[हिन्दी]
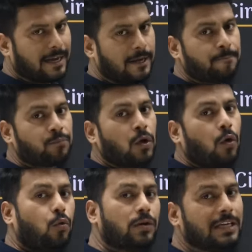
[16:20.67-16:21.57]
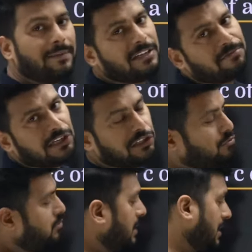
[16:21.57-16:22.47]
है उनके बीच में रेशियो
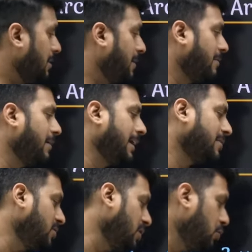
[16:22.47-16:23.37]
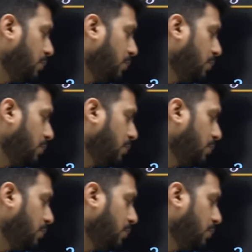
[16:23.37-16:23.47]
होता है कि अगर बाहर वाला एक्स है तो ये टू